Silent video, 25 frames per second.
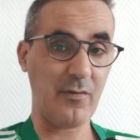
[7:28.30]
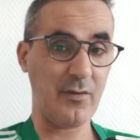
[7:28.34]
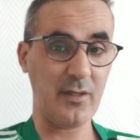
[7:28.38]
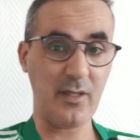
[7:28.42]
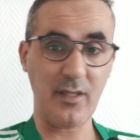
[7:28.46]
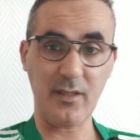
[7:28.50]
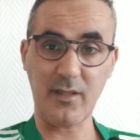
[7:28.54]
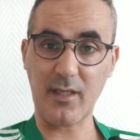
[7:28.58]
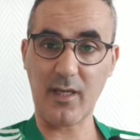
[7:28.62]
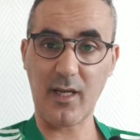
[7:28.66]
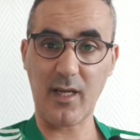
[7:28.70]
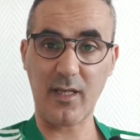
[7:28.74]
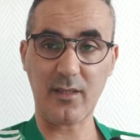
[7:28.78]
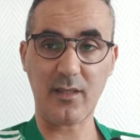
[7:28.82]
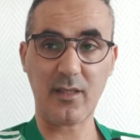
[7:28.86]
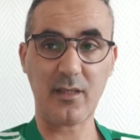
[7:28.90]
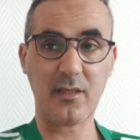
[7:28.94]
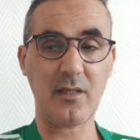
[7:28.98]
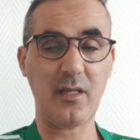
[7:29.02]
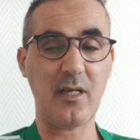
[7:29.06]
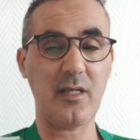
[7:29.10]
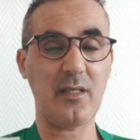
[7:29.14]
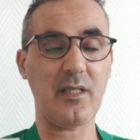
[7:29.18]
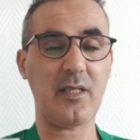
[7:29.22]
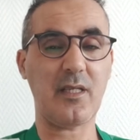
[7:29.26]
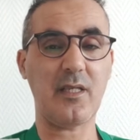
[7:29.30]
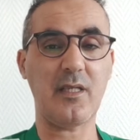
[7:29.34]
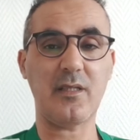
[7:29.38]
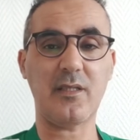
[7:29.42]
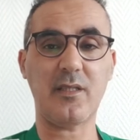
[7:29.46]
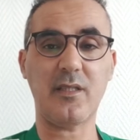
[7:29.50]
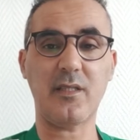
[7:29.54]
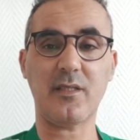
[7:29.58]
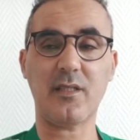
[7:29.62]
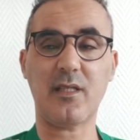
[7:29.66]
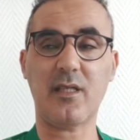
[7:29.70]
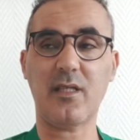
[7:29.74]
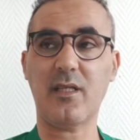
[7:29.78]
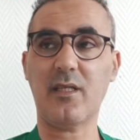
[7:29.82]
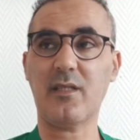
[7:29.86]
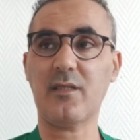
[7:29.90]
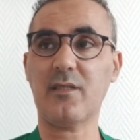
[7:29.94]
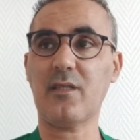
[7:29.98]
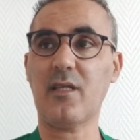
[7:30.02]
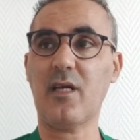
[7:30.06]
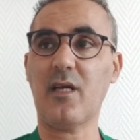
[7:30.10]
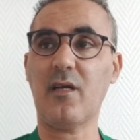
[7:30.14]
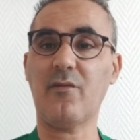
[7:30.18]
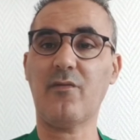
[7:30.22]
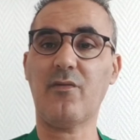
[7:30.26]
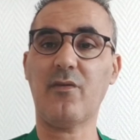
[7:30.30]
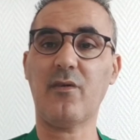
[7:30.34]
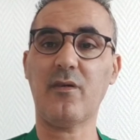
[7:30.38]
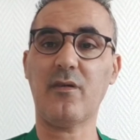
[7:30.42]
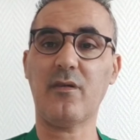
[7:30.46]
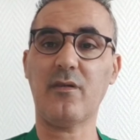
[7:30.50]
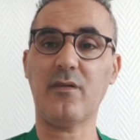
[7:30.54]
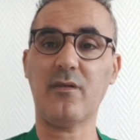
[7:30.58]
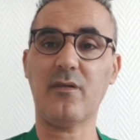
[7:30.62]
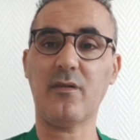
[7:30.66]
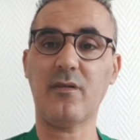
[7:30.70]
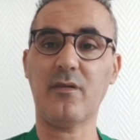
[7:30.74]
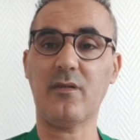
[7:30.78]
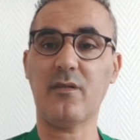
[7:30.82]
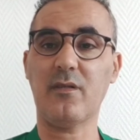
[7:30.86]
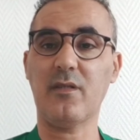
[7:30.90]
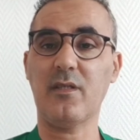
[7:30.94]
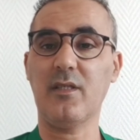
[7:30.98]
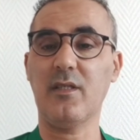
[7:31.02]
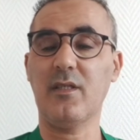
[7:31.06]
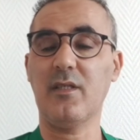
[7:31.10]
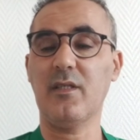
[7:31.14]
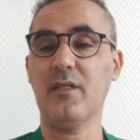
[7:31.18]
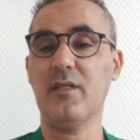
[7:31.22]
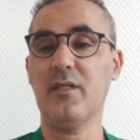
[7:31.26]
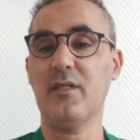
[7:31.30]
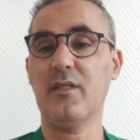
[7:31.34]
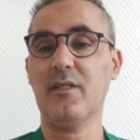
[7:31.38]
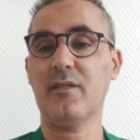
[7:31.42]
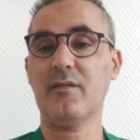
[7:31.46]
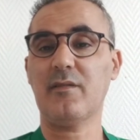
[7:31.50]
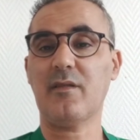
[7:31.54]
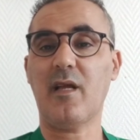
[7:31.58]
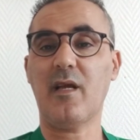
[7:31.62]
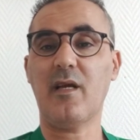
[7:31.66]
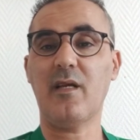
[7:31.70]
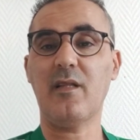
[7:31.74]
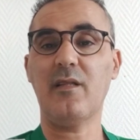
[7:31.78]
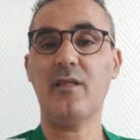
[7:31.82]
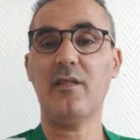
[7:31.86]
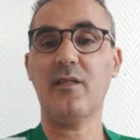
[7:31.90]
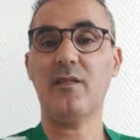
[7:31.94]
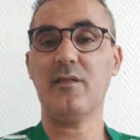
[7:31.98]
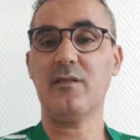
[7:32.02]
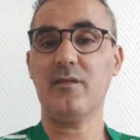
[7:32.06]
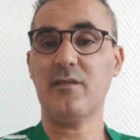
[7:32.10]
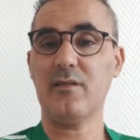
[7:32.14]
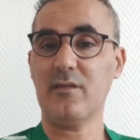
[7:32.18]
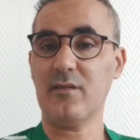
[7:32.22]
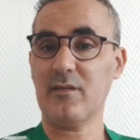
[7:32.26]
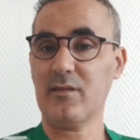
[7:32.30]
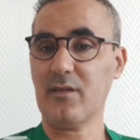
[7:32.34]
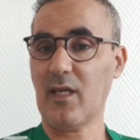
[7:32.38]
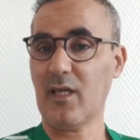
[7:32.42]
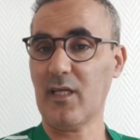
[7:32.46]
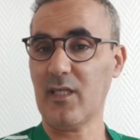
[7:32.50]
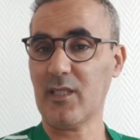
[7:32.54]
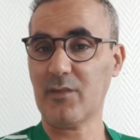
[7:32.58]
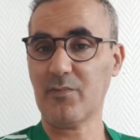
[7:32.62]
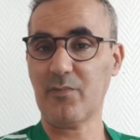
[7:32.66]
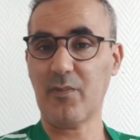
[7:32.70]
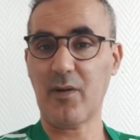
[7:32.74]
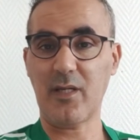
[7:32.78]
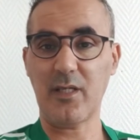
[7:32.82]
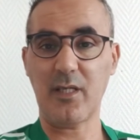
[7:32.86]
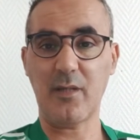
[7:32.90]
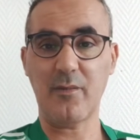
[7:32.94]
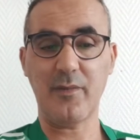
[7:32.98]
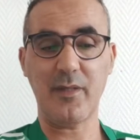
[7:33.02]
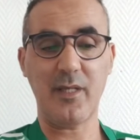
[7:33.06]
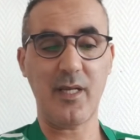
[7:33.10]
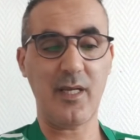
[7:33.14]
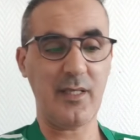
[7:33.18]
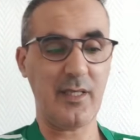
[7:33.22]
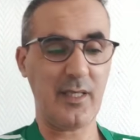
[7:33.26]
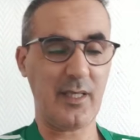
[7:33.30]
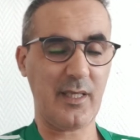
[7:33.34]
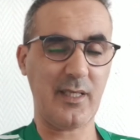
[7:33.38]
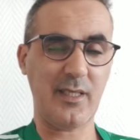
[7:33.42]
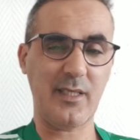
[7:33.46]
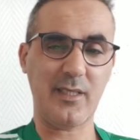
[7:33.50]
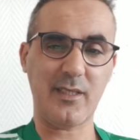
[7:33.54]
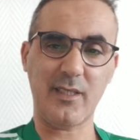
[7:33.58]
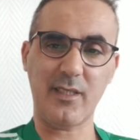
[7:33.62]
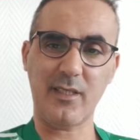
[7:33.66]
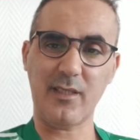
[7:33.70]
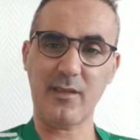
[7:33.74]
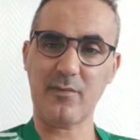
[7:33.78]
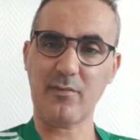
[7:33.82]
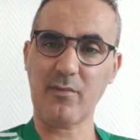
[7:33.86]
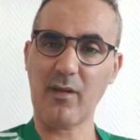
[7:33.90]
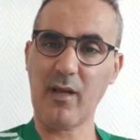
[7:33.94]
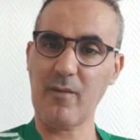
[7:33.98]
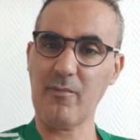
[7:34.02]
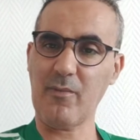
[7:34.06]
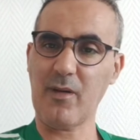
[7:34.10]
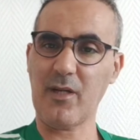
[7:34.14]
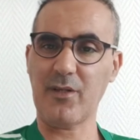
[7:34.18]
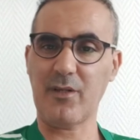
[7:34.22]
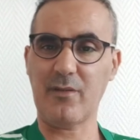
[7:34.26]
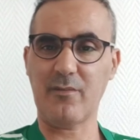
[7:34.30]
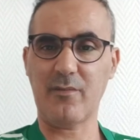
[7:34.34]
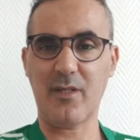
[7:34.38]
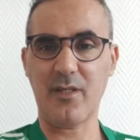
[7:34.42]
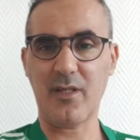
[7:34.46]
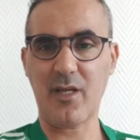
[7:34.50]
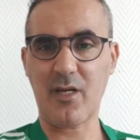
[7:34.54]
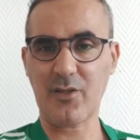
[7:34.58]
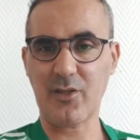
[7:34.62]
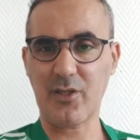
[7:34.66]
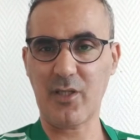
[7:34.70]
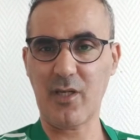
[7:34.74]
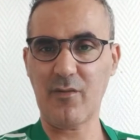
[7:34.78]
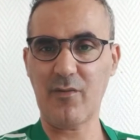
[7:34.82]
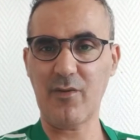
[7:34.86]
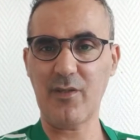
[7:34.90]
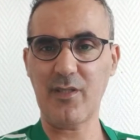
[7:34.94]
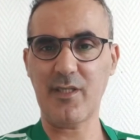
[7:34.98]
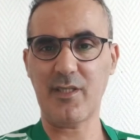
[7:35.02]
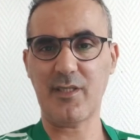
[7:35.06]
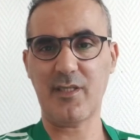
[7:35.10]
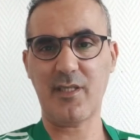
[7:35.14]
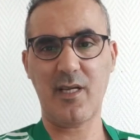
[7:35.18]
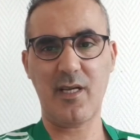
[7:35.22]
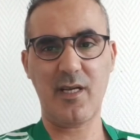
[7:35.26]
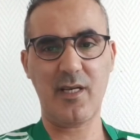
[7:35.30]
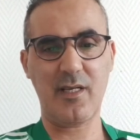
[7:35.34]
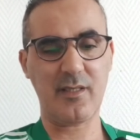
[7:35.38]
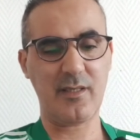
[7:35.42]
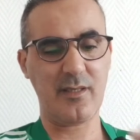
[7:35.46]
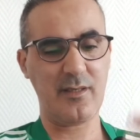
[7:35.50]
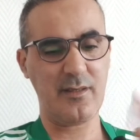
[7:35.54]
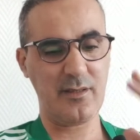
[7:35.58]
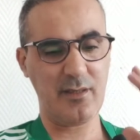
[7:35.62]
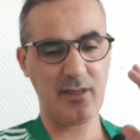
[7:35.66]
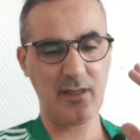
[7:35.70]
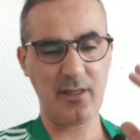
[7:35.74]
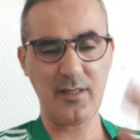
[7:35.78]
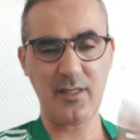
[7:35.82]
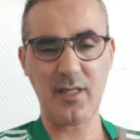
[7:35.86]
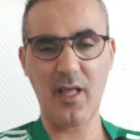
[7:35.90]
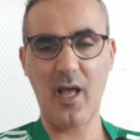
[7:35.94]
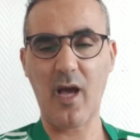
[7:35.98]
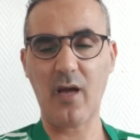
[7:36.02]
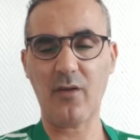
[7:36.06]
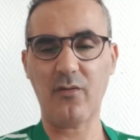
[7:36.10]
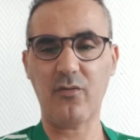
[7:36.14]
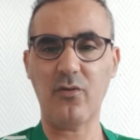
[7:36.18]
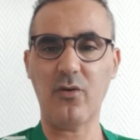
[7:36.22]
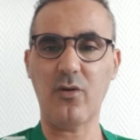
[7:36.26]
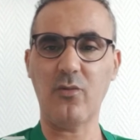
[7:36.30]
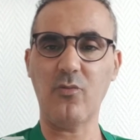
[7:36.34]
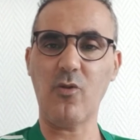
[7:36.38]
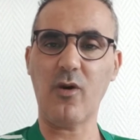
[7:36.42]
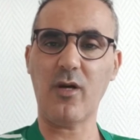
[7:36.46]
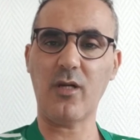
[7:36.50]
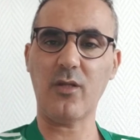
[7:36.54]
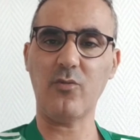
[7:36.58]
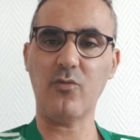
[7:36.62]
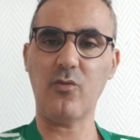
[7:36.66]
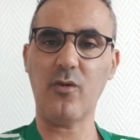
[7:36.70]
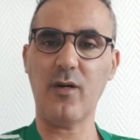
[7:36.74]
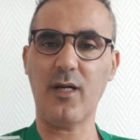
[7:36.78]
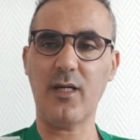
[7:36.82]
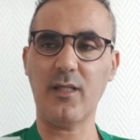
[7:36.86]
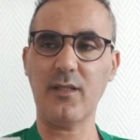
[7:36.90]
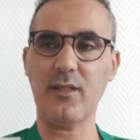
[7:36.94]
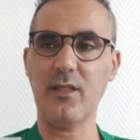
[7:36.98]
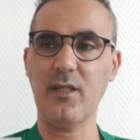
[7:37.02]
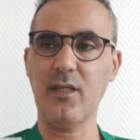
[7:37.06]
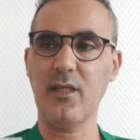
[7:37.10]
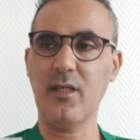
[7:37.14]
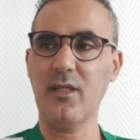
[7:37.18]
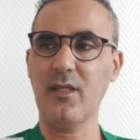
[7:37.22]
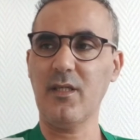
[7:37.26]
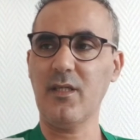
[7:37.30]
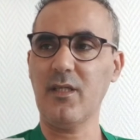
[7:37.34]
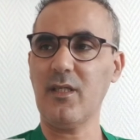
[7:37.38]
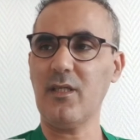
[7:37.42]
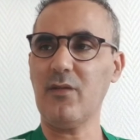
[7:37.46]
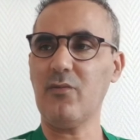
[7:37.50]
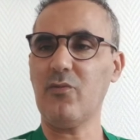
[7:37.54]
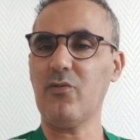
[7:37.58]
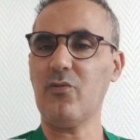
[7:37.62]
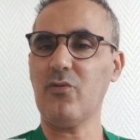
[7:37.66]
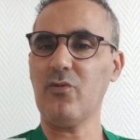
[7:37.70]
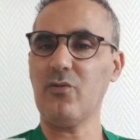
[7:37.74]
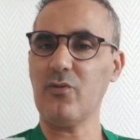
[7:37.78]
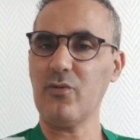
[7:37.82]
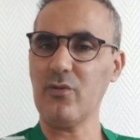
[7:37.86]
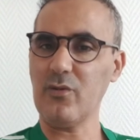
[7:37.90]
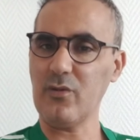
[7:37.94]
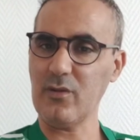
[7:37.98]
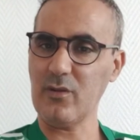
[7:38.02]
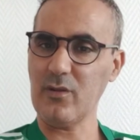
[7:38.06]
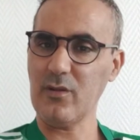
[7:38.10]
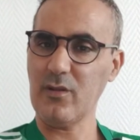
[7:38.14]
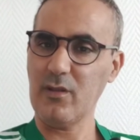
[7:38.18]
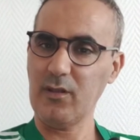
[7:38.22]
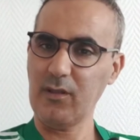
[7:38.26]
في نادي قطر هذيك الاتصالات تاع تاع تاع اسبانيا من هذيك تاع بعض المناجير في الجزائر نعرفوهم واحد بواحد يبغوا